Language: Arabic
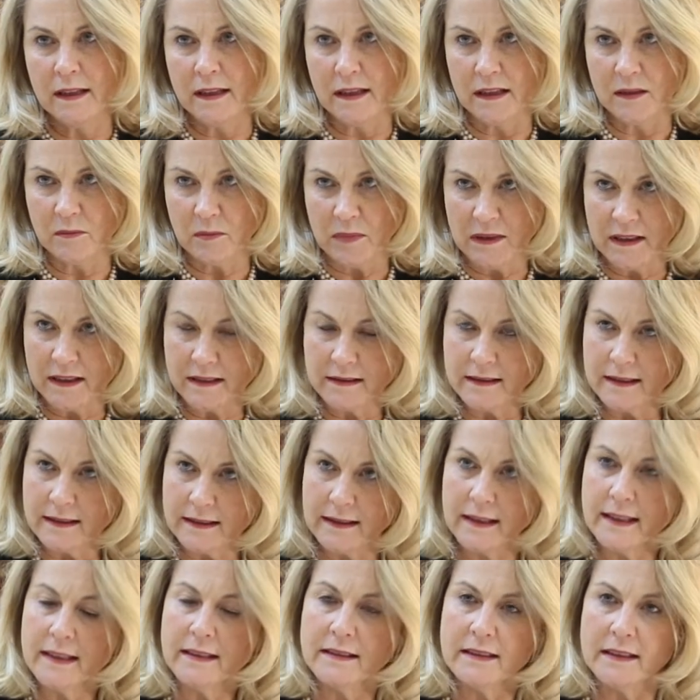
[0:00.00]
هالبلاد
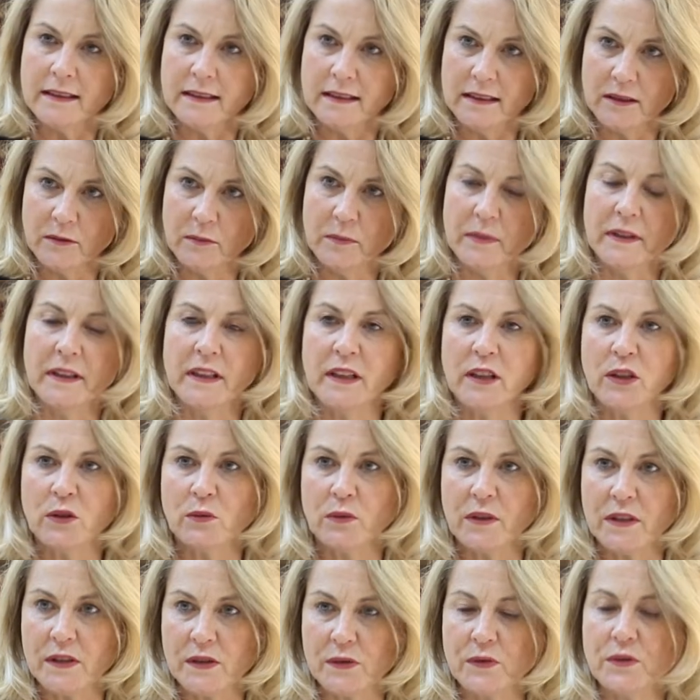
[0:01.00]
الثلاثة لبنان
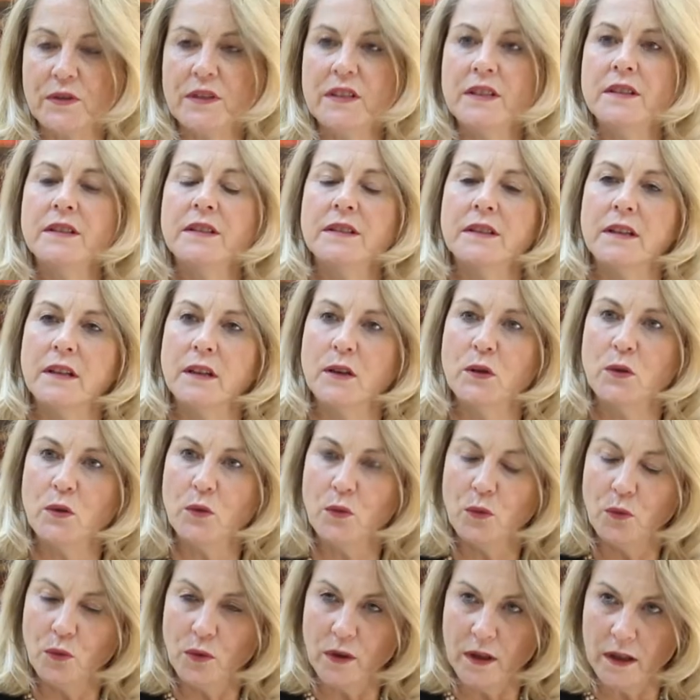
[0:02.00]
وسوريا
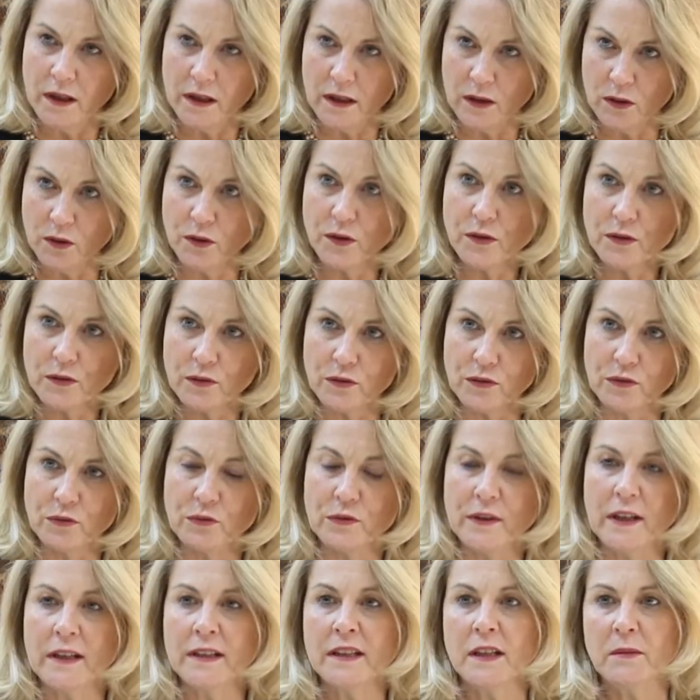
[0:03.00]
والأردن
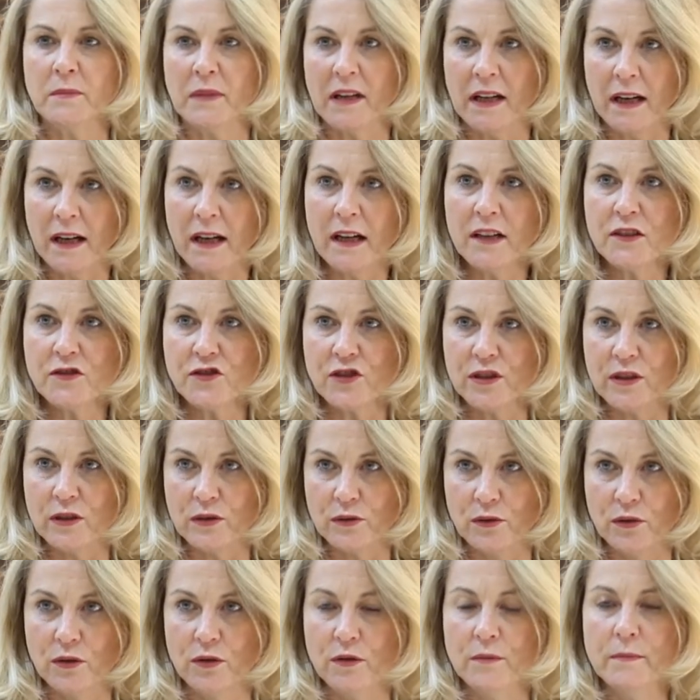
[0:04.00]
ونحن بحاجة
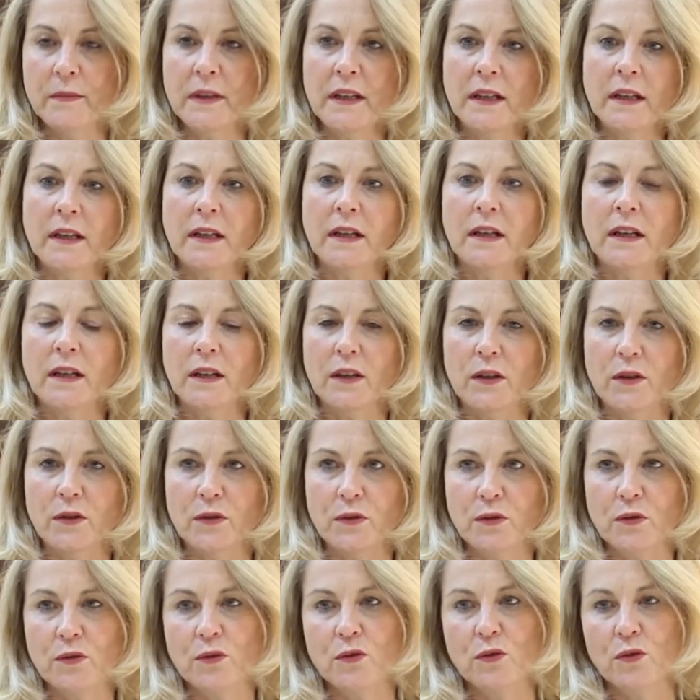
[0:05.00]
اليوم
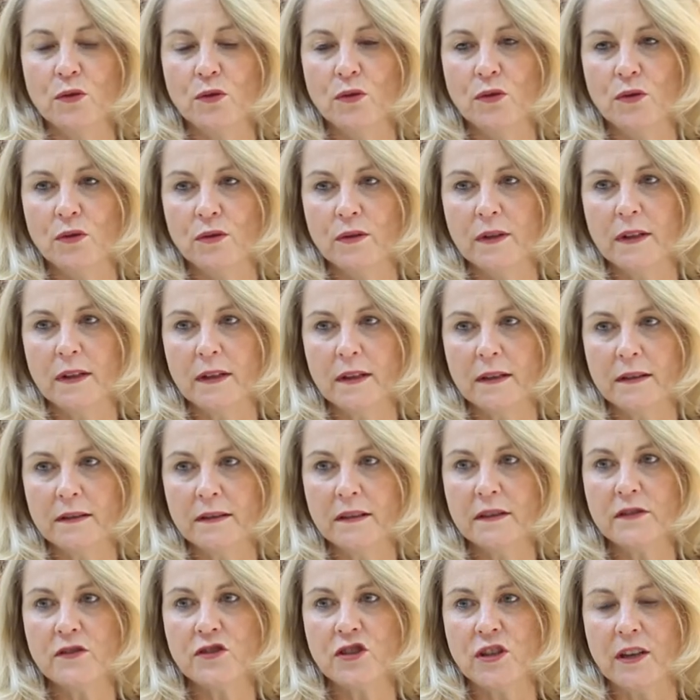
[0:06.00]
أنه
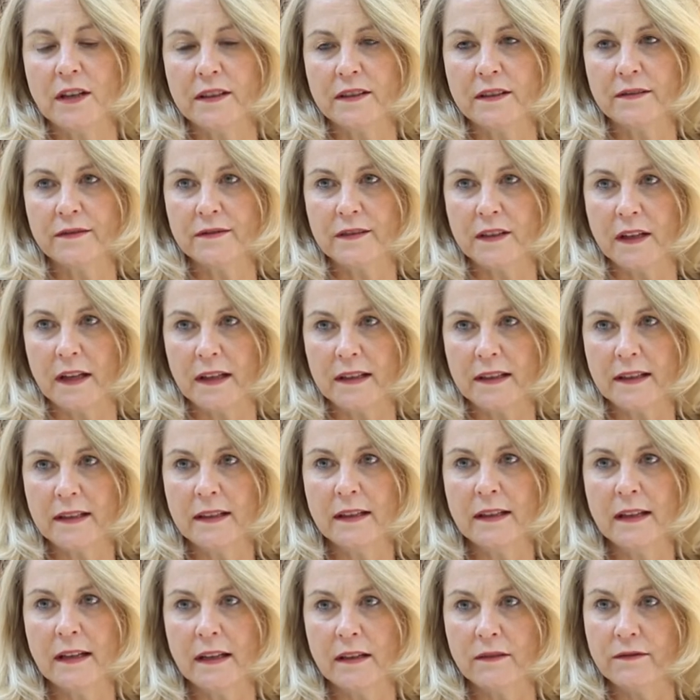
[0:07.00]
نرجع نفتح
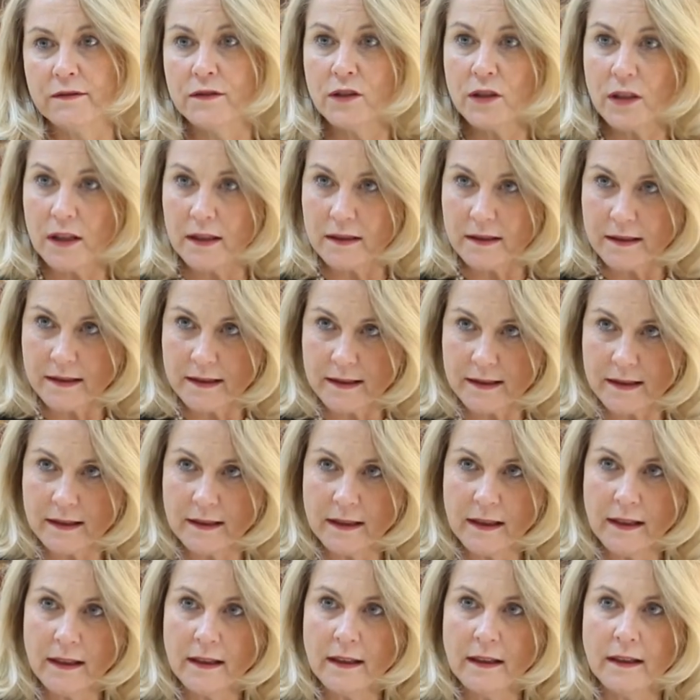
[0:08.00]
كل هالفرص
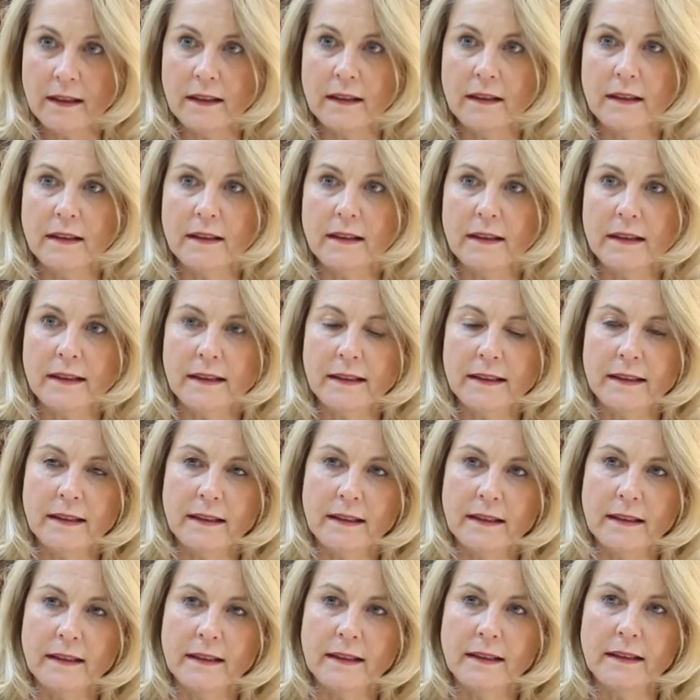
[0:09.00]
آه،
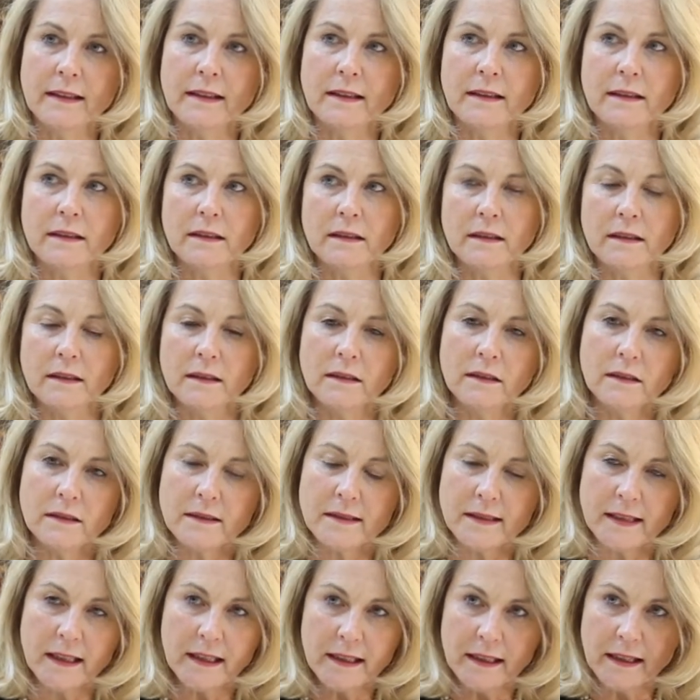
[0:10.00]
يلي آه،
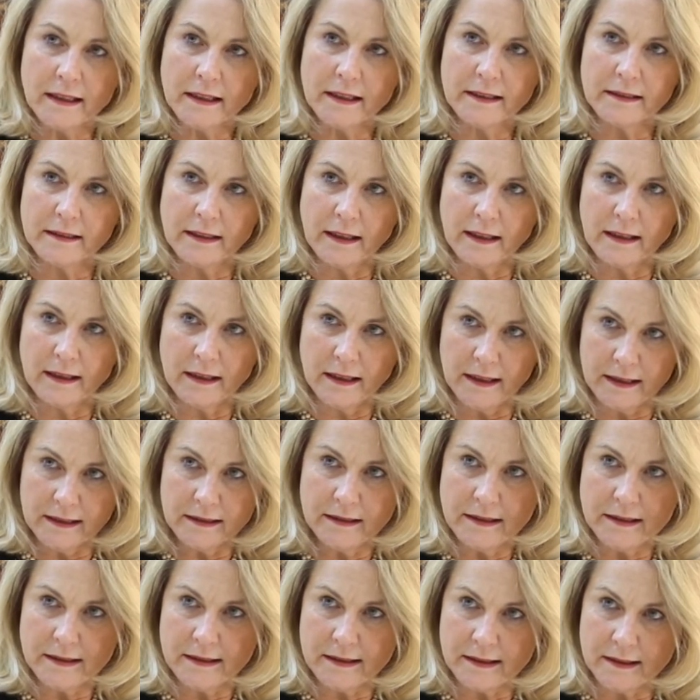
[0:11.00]
تسكرت على
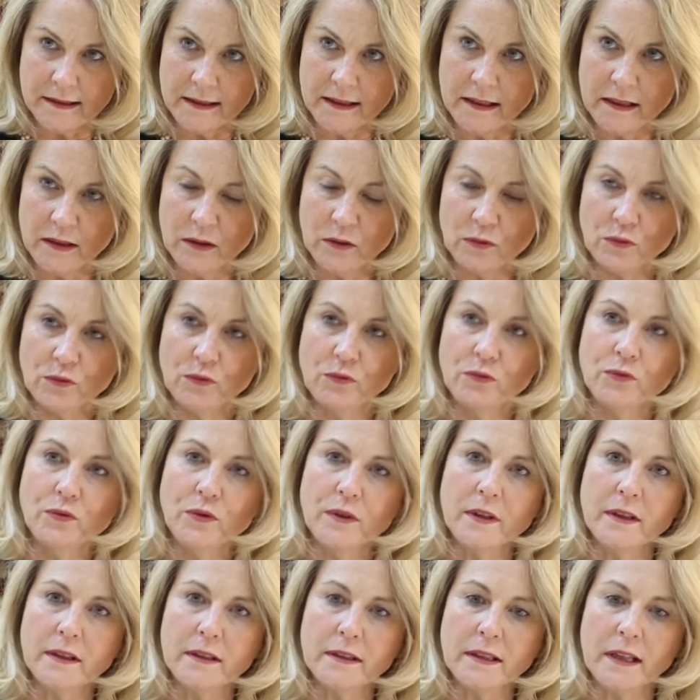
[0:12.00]
عدة سنين
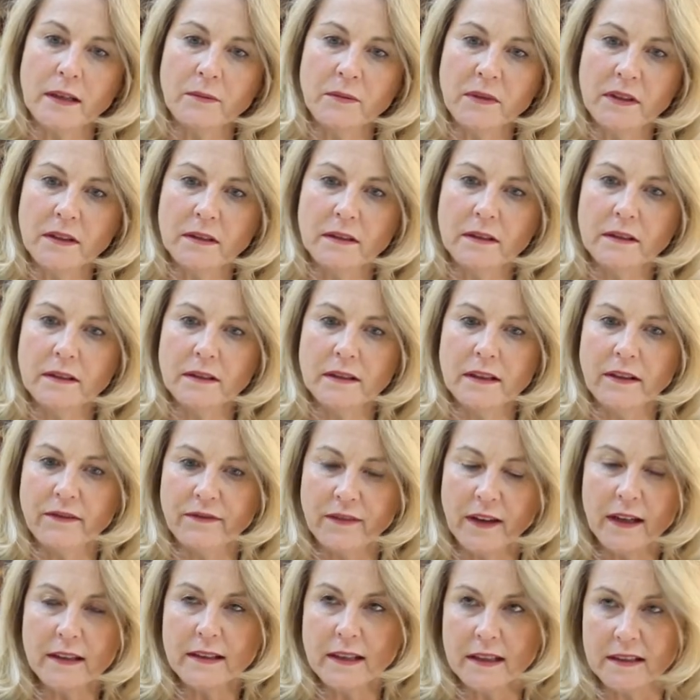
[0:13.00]
وكمان
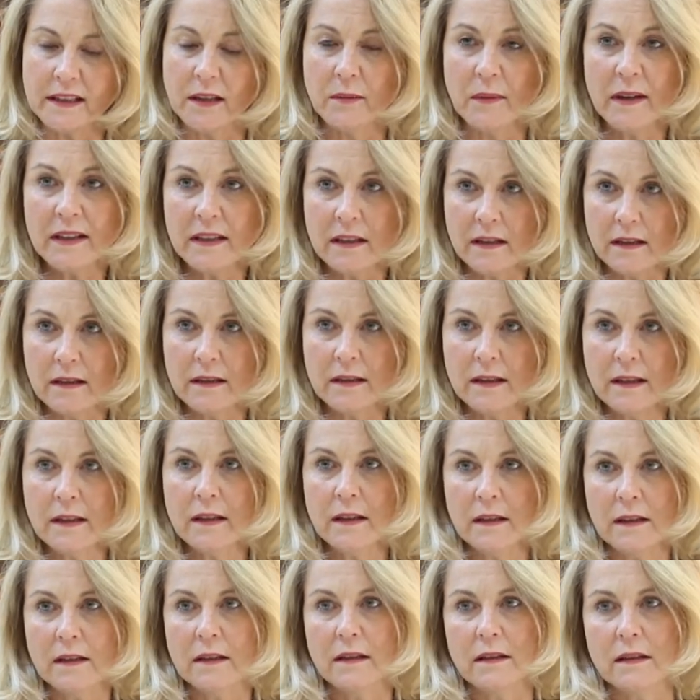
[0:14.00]
دفعنا ثمنها
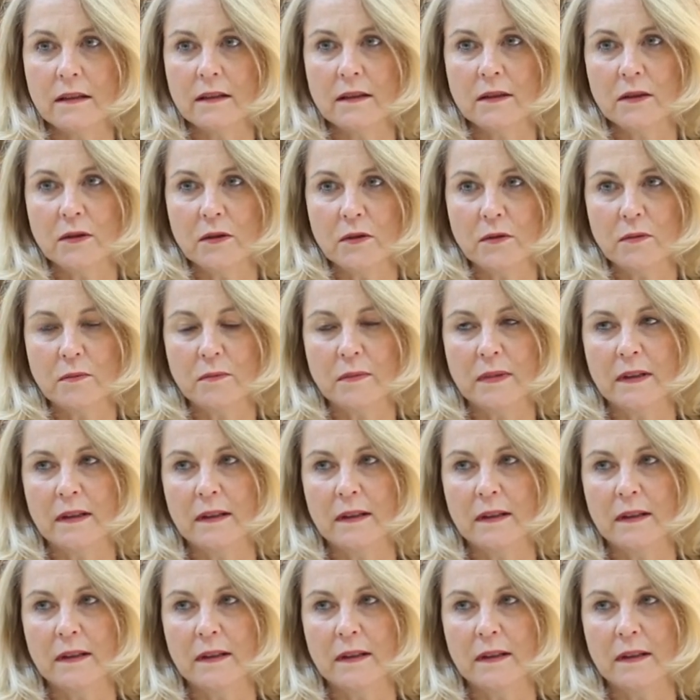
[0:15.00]
آه،